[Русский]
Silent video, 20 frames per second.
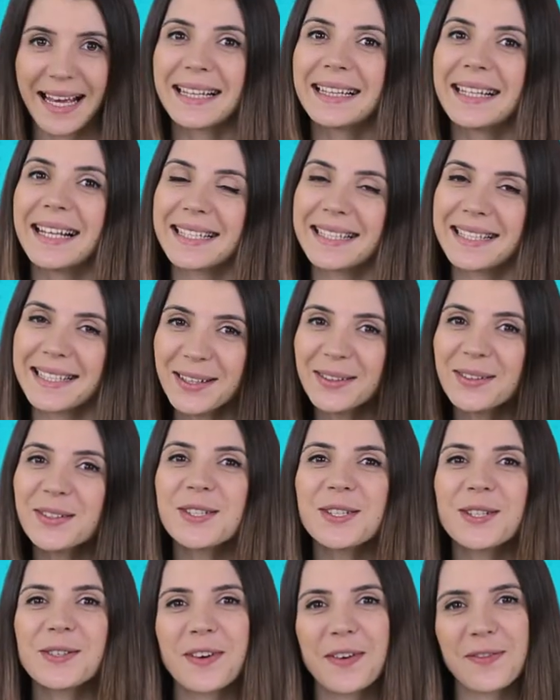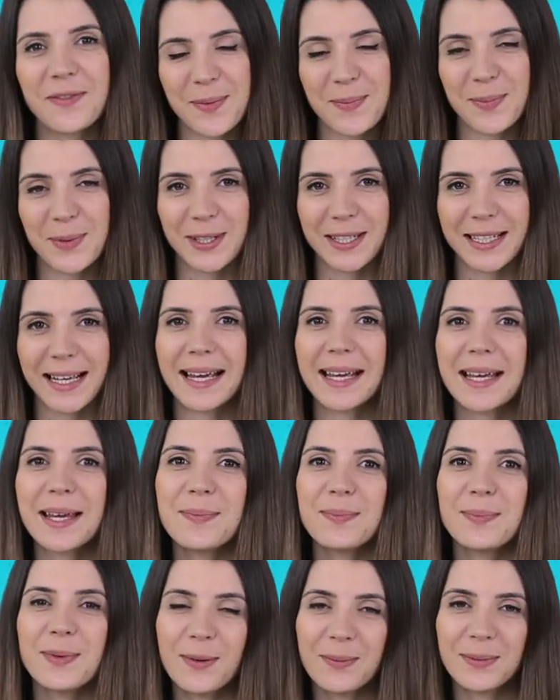До следующего выпуска и
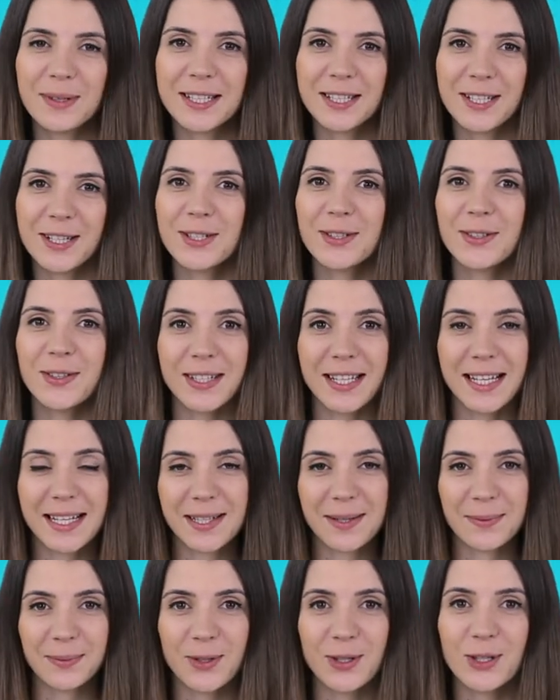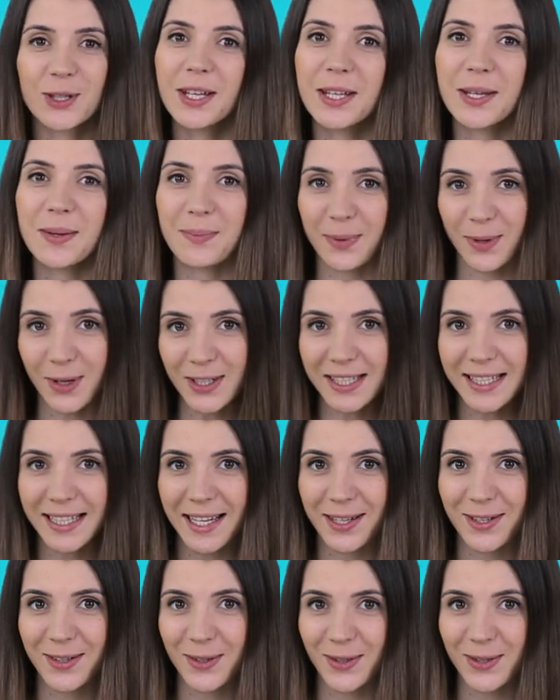помните, что детям нужны не просто
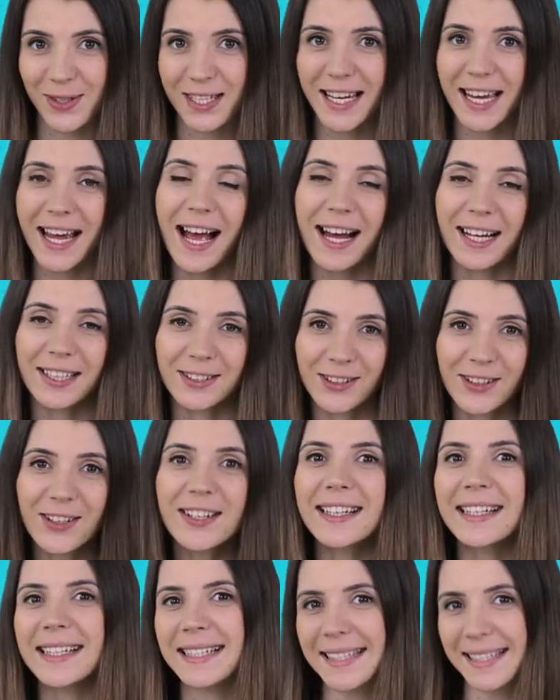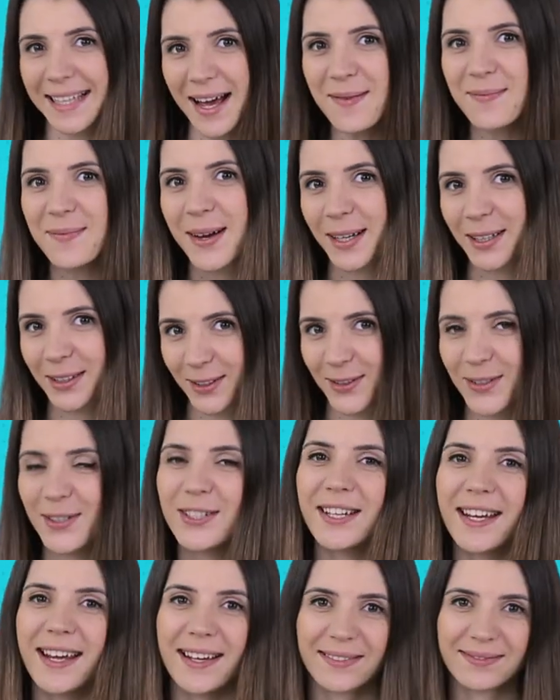игрушки, а только самое
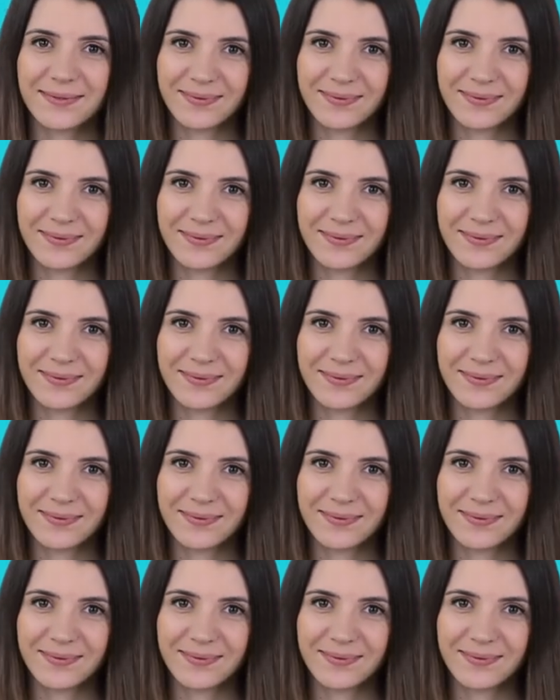лучшее.